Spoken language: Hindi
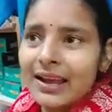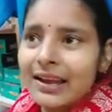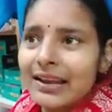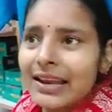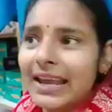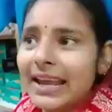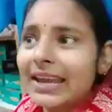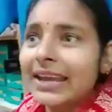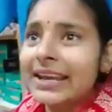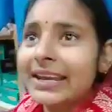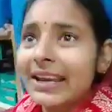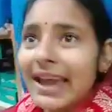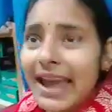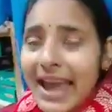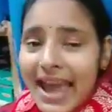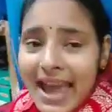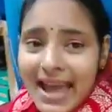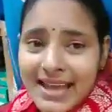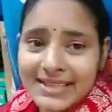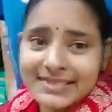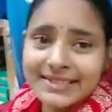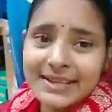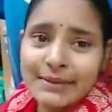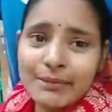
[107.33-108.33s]
लेकिन
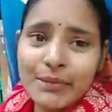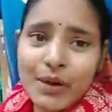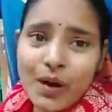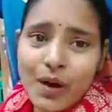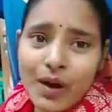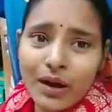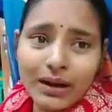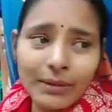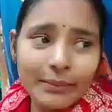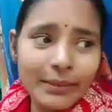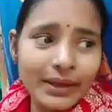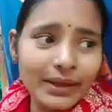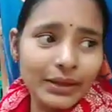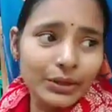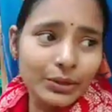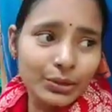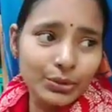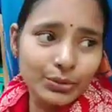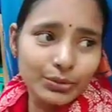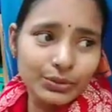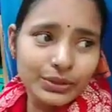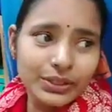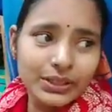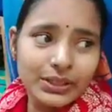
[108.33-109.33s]
ऐसे माहौल में
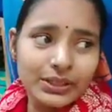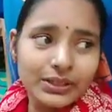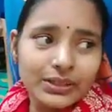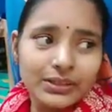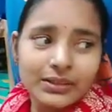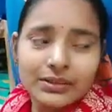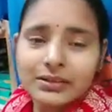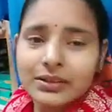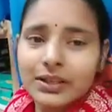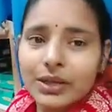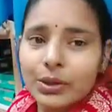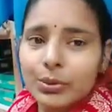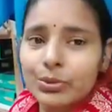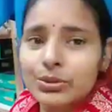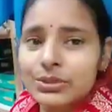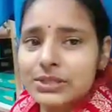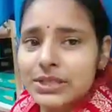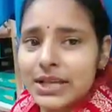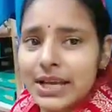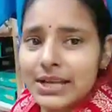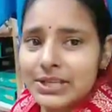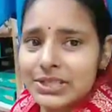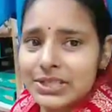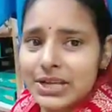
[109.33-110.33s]
क्यों दी
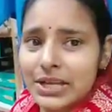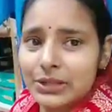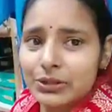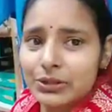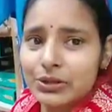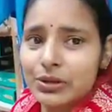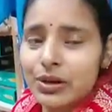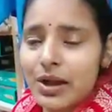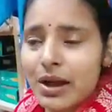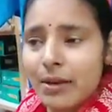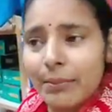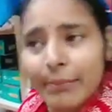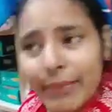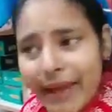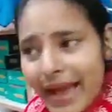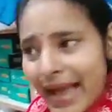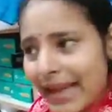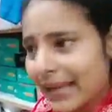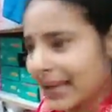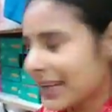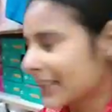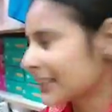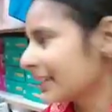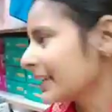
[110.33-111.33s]
उससे अच्छा तो हम
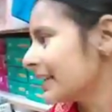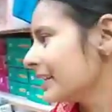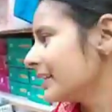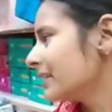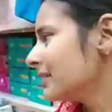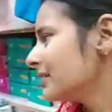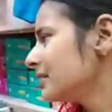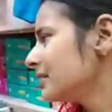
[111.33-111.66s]
पहले थे